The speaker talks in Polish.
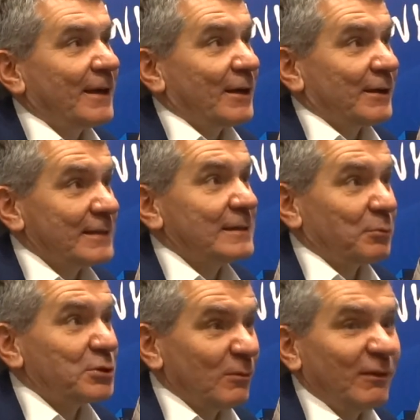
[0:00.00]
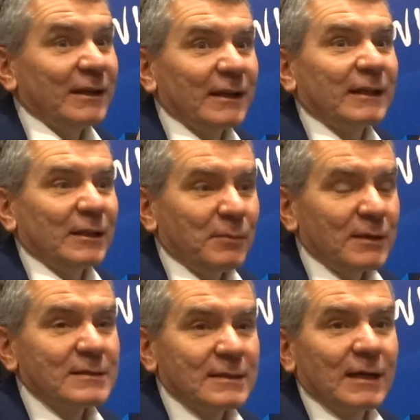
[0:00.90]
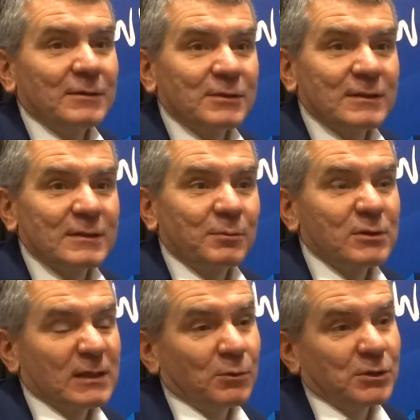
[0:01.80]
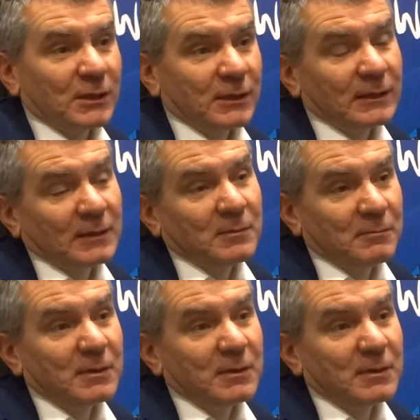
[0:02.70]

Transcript: jest zapotrzebowanie na takie miejsca, że szybko stało się hitem.